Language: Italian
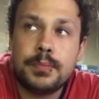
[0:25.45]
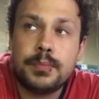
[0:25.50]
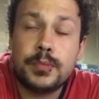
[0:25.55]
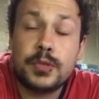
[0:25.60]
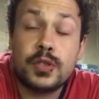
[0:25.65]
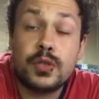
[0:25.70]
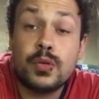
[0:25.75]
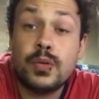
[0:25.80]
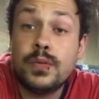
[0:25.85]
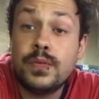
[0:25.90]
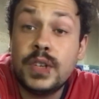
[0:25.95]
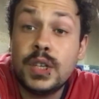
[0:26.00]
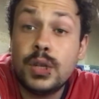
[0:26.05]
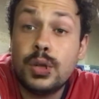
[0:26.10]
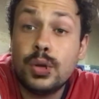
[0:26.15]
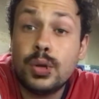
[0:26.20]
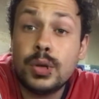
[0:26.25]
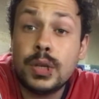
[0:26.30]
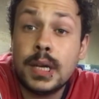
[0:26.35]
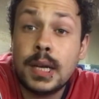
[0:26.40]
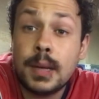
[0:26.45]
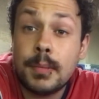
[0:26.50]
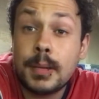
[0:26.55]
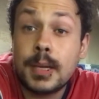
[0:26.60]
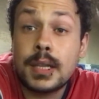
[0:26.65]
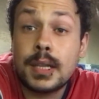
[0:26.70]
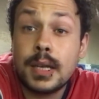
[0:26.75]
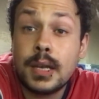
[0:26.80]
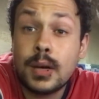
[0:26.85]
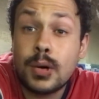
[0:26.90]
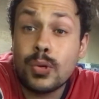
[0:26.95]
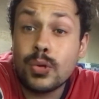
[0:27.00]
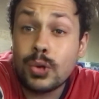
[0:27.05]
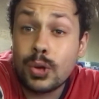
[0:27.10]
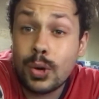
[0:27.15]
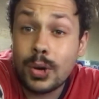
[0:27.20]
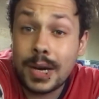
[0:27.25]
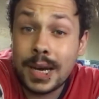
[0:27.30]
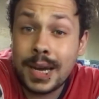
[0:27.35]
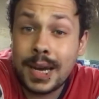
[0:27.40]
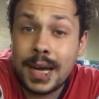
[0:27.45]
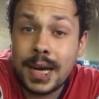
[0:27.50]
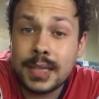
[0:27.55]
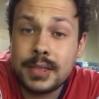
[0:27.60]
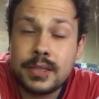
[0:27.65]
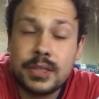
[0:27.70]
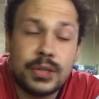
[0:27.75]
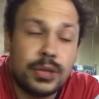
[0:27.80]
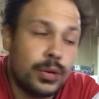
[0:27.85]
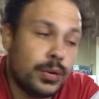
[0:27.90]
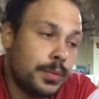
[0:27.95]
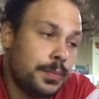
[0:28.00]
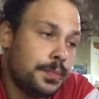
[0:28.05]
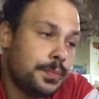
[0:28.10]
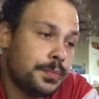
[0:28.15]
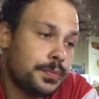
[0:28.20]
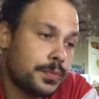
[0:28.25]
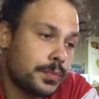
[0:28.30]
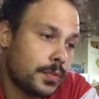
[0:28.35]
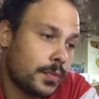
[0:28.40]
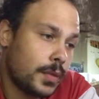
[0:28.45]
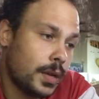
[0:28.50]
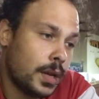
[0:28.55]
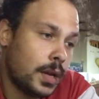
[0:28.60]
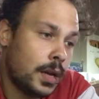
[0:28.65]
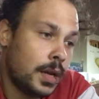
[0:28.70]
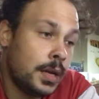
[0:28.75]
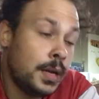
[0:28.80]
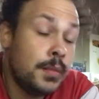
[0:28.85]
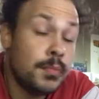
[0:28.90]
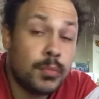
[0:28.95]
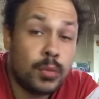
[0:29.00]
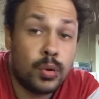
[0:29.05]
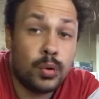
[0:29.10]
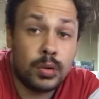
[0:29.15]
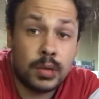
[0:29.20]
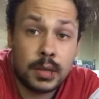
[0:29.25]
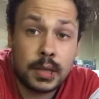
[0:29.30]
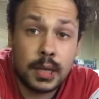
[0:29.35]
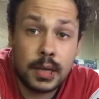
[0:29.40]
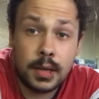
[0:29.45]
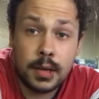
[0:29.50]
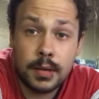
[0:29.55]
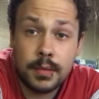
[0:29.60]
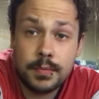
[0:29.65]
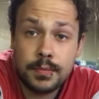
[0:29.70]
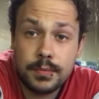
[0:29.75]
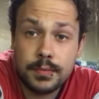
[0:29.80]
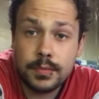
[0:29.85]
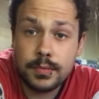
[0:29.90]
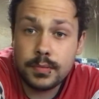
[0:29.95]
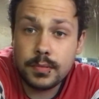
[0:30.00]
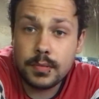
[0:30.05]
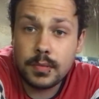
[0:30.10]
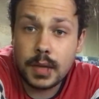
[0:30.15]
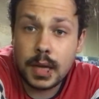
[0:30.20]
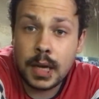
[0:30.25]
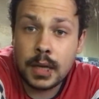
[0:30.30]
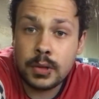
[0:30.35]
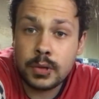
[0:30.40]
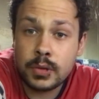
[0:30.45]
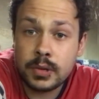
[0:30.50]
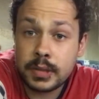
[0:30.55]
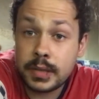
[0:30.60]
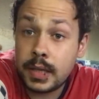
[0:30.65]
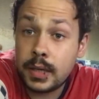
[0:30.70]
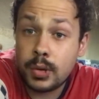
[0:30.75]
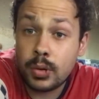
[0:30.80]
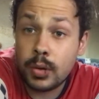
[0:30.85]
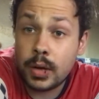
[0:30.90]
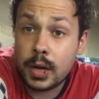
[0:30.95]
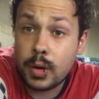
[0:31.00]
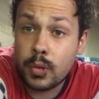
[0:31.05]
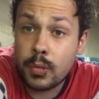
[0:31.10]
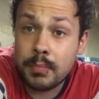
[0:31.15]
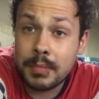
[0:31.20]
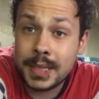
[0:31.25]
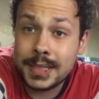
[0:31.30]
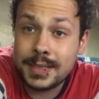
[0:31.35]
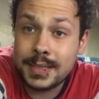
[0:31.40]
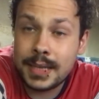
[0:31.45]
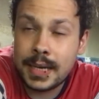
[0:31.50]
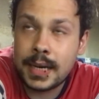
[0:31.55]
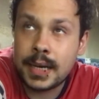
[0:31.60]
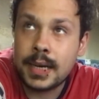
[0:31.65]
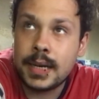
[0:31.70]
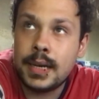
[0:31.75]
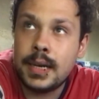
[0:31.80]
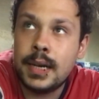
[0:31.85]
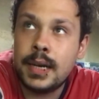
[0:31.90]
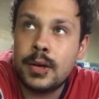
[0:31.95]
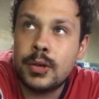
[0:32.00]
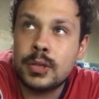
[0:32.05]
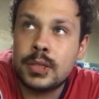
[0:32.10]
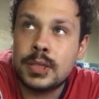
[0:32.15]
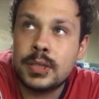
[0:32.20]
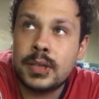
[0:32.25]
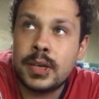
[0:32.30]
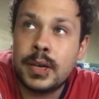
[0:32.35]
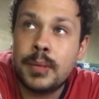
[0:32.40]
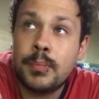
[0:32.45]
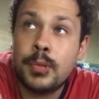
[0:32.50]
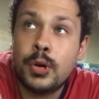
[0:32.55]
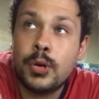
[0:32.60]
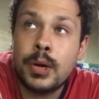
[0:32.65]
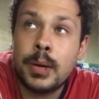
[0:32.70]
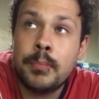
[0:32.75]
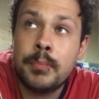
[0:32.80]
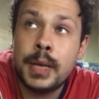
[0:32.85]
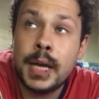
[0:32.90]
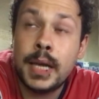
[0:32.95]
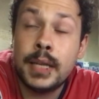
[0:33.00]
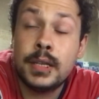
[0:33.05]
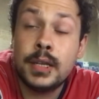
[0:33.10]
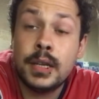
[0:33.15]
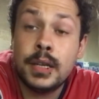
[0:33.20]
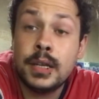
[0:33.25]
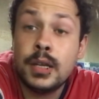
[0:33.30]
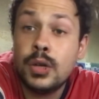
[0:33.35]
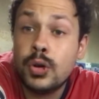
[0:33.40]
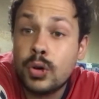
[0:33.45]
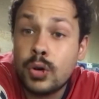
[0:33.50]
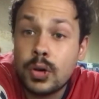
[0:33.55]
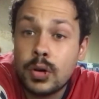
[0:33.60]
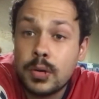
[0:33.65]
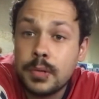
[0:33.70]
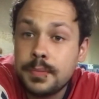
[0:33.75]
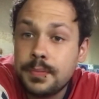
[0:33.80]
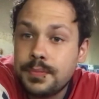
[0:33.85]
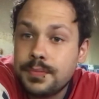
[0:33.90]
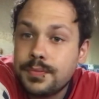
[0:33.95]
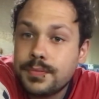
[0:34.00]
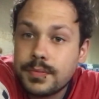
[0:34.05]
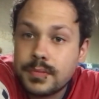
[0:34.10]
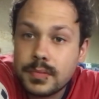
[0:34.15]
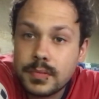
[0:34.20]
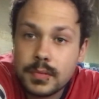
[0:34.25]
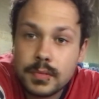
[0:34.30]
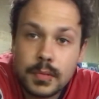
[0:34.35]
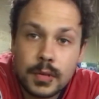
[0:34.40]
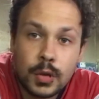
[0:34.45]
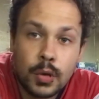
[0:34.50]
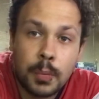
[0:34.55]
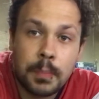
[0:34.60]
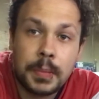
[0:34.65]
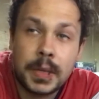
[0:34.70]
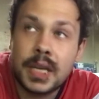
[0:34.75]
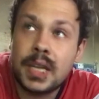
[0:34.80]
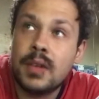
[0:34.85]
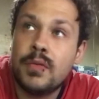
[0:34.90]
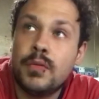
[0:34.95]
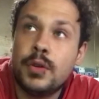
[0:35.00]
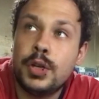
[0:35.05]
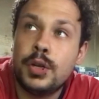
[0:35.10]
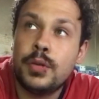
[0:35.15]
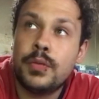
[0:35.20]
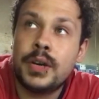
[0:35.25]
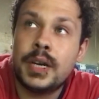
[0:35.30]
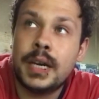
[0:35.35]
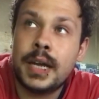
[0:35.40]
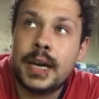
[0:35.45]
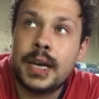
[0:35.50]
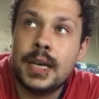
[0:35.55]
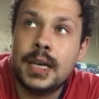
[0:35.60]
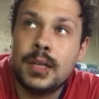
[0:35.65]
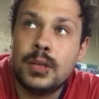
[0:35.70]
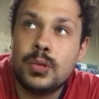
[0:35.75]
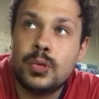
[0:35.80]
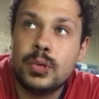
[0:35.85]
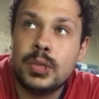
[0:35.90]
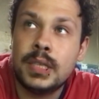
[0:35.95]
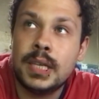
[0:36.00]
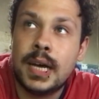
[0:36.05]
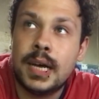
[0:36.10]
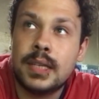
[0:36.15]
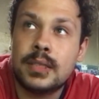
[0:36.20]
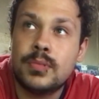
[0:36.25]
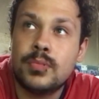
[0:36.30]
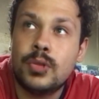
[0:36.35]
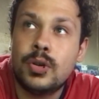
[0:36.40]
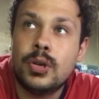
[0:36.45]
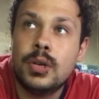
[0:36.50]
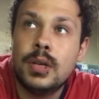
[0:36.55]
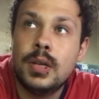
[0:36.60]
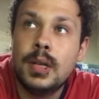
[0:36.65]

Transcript: Sul video della partita contro la Lazio, in molti hanno scritto che con Mazzarri le cose sarebbero cambiate e io non perché voglio frenare l'entusiasmo,